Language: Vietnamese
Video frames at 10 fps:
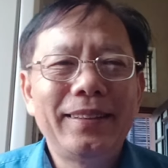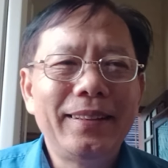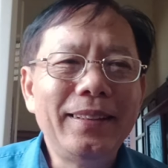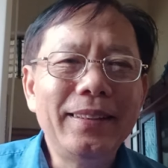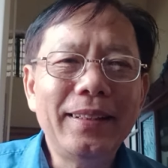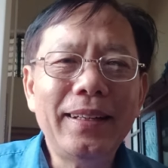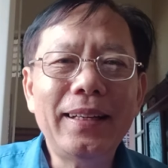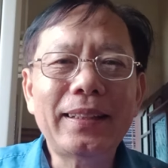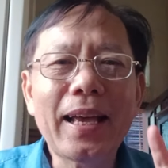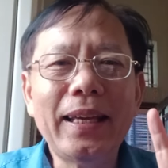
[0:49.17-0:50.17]

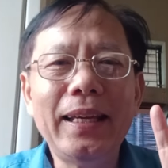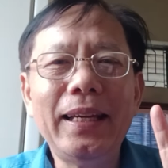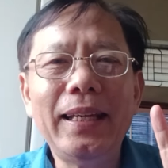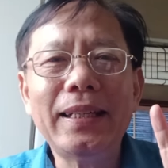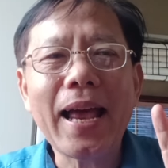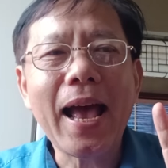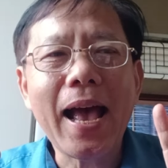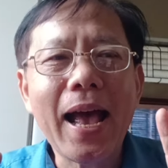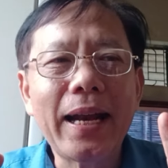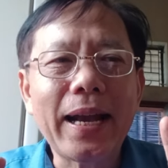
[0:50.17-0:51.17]
đưa tay
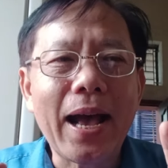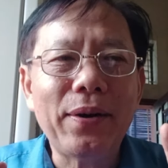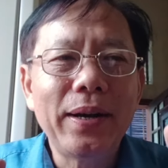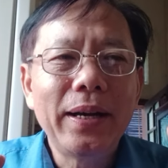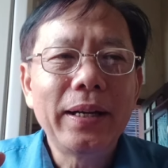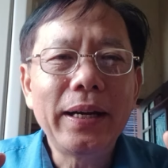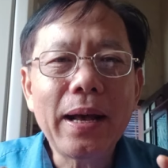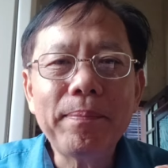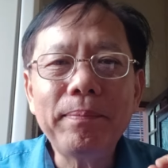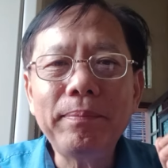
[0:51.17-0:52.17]
ra nào
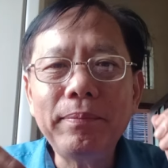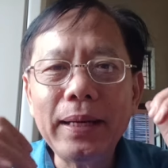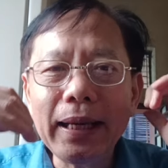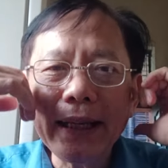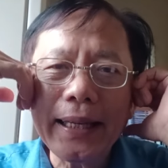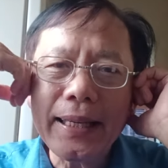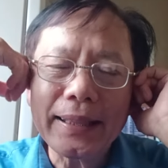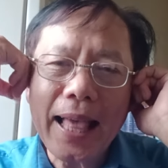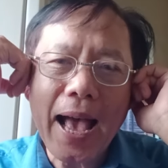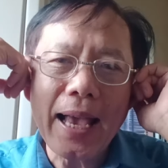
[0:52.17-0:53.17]
nắm lấy cái
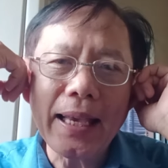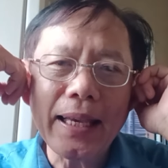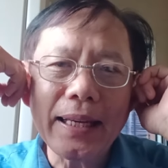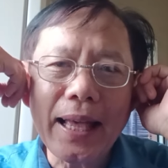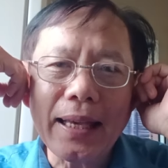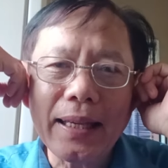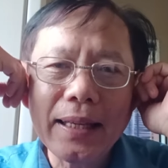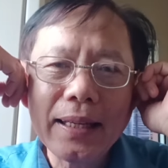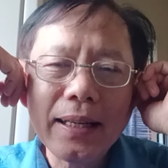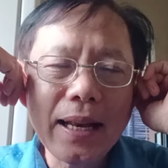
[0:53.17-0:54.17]
tay này
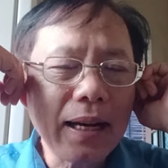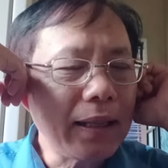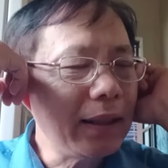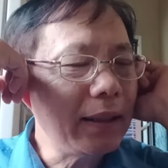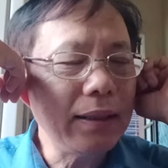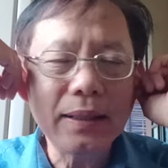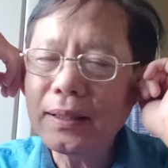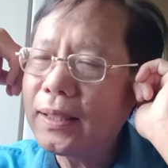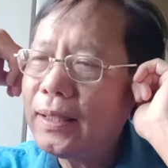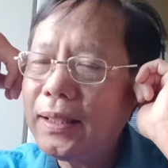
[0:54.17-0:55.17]
lắc
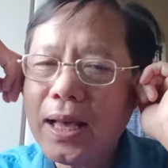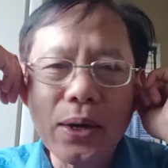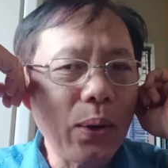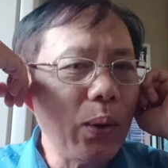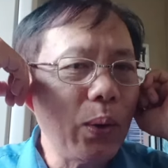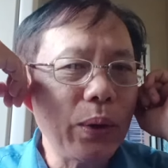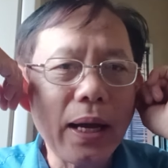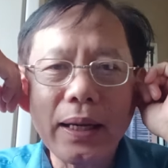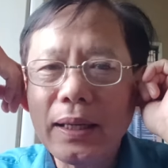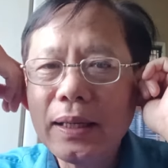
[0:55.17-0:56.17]
lư cái đầu
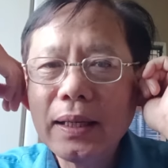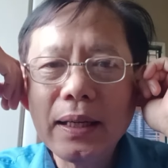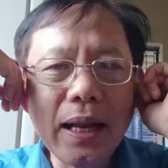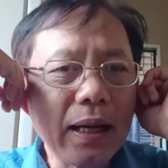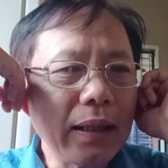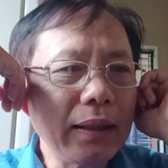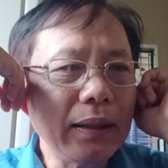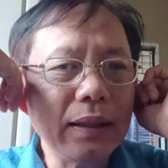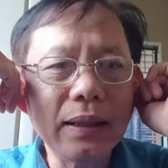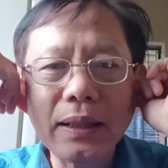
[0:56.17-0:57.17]
này lắc
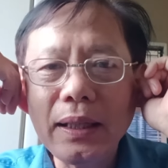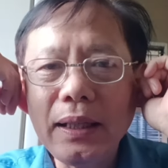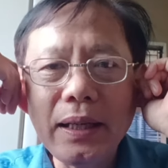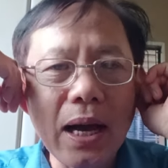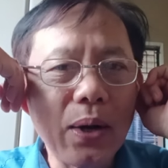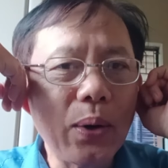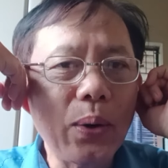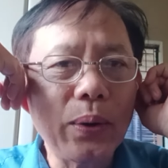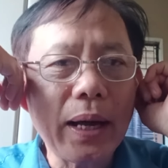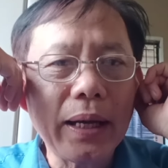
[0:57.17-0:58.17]
lư cái
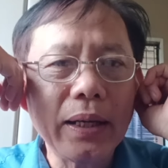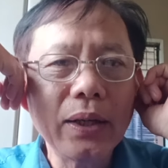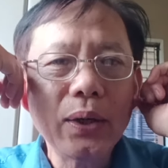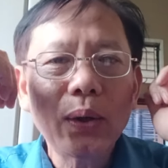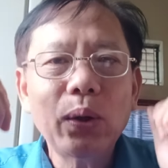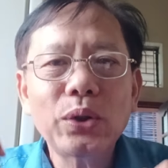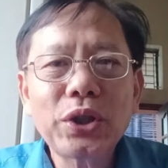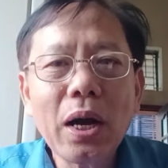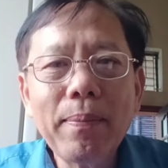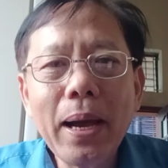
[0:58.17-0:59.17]
đầu này ô
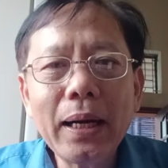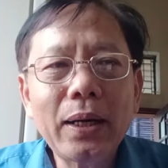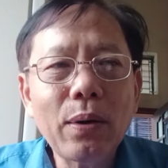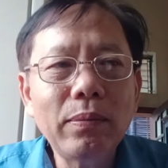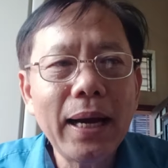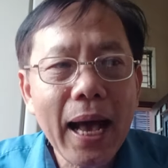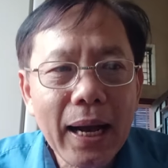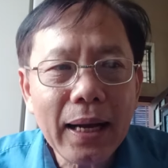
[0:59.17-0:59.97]
sao bé không lắc